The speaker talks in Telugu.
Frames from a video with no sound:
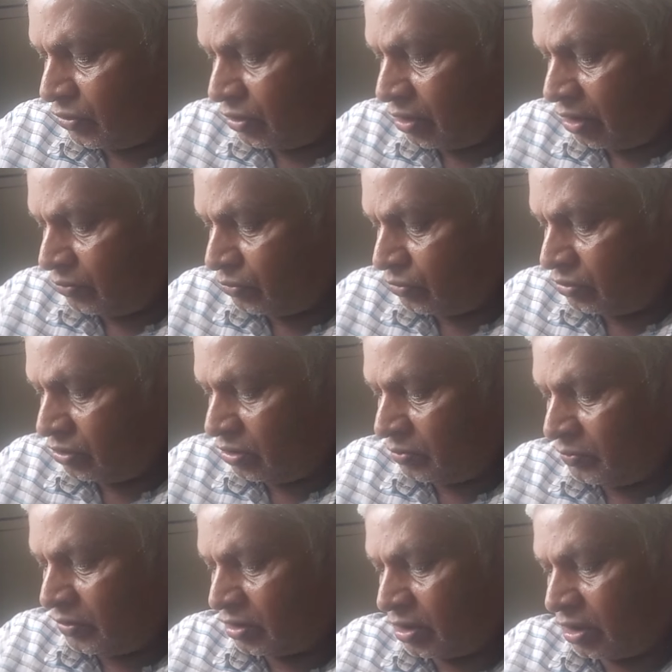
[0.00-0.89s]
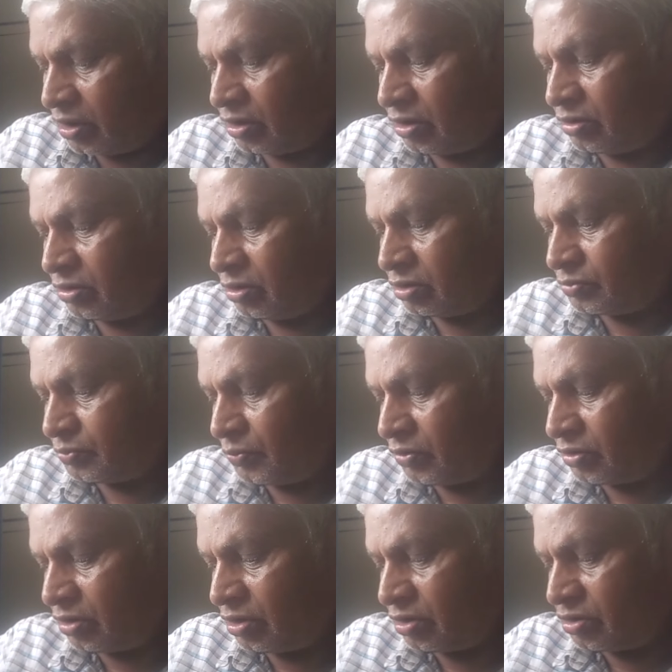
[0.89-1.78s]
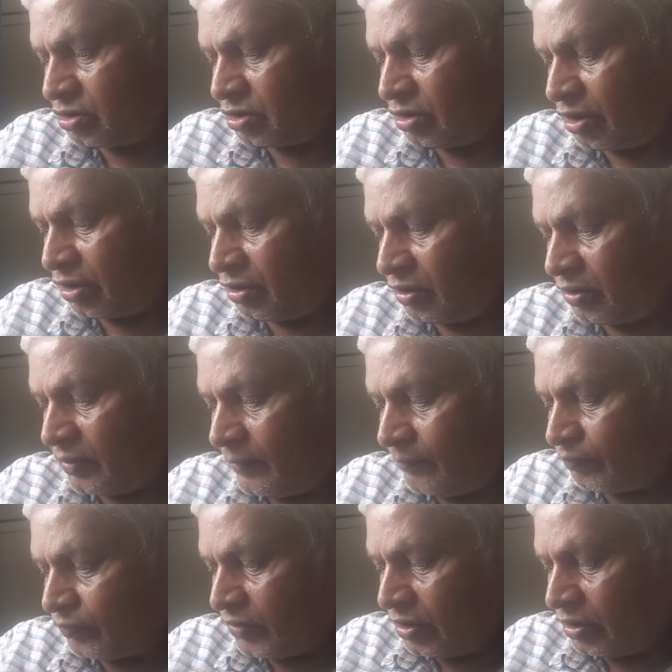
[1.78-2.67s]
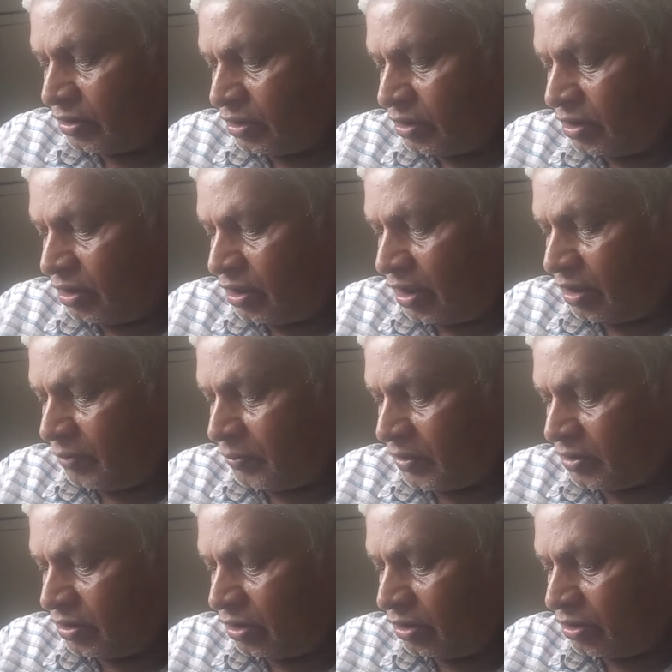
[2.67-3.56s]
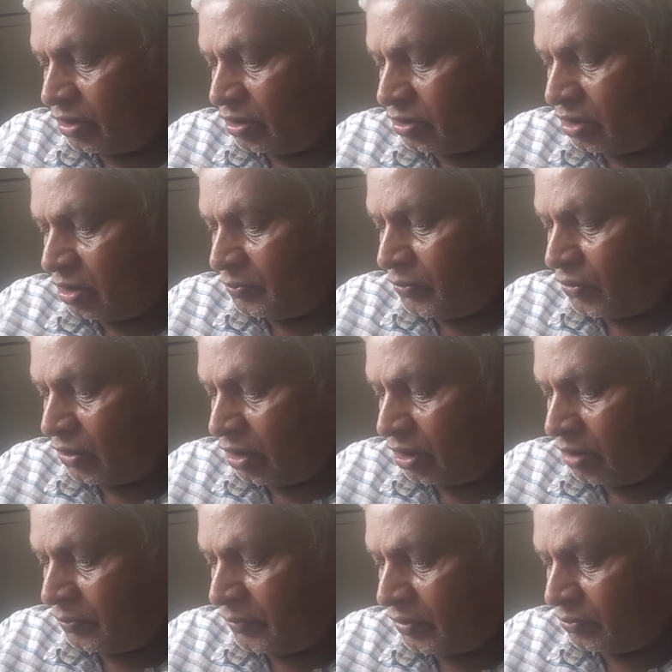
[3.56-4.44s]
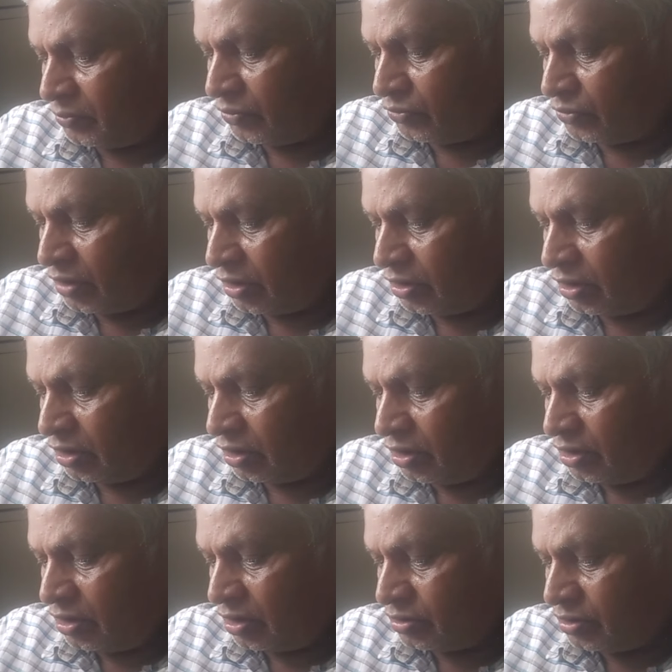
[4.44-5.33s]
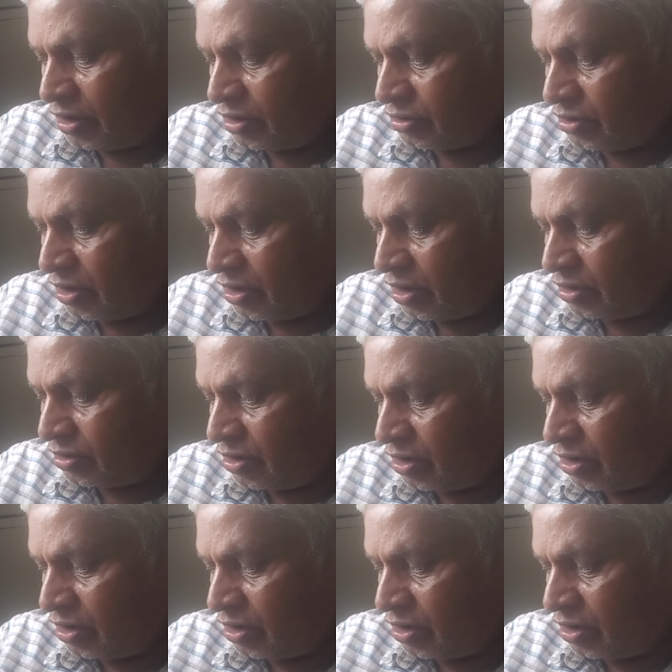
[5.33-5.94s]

పోరాటం ఉద్యమే తనకెంతో స్ఫూర్తినిచ్చిందని ఇక్కడ ప్రజల్లో ఎంతో పోరాట పట్టున ఉందని జనసేన